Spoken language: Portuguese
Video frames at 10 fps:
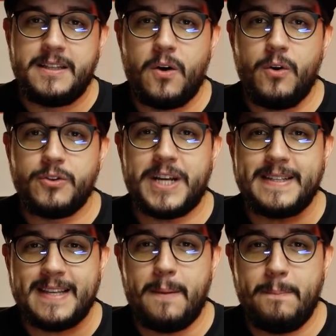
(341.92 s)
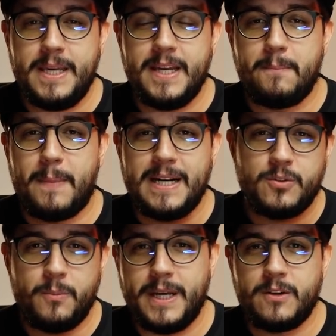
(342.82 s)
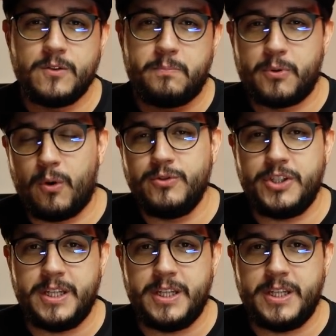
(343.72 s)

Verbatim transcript: então eu já sabia mais ou menos por onde